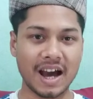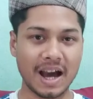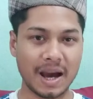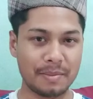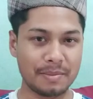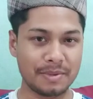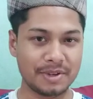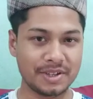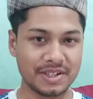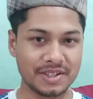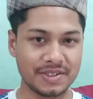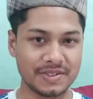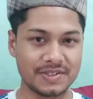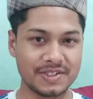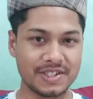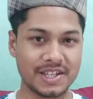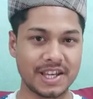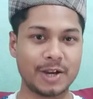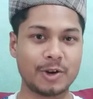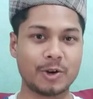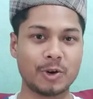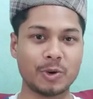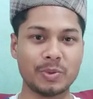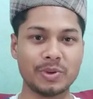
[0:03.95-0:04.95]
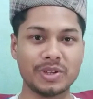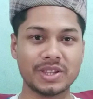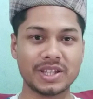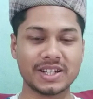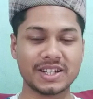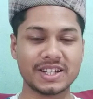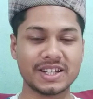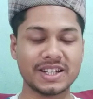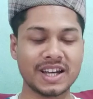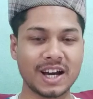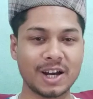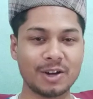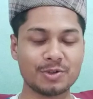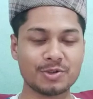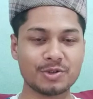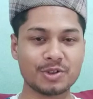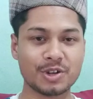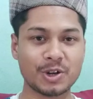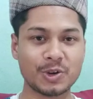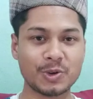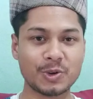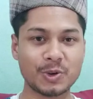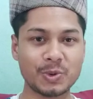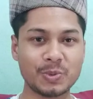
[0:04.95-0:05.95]
আমি যে কবিতাটি নিয়ে
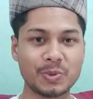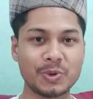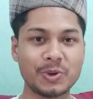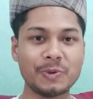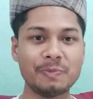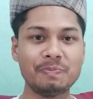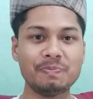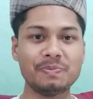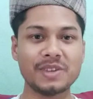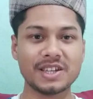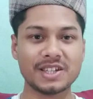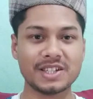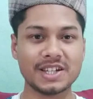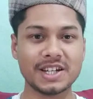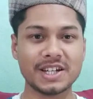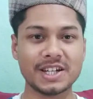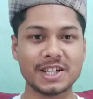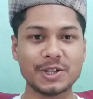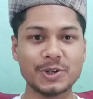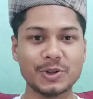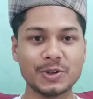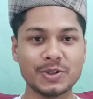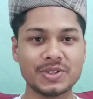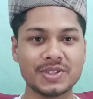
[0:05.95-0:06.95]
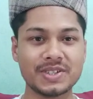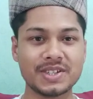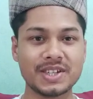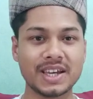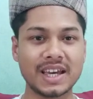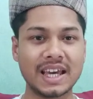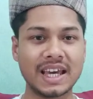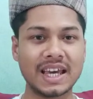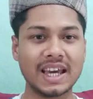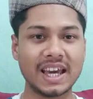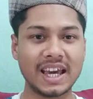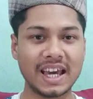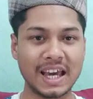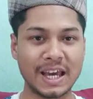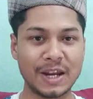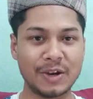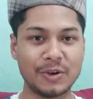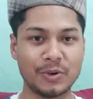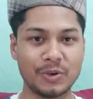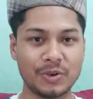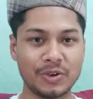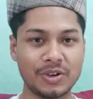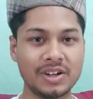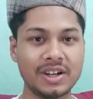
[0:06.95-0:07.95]
আলোচনা করব সেটি হচ্ছে
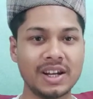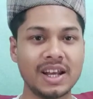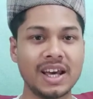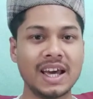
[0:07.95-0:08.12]
এনন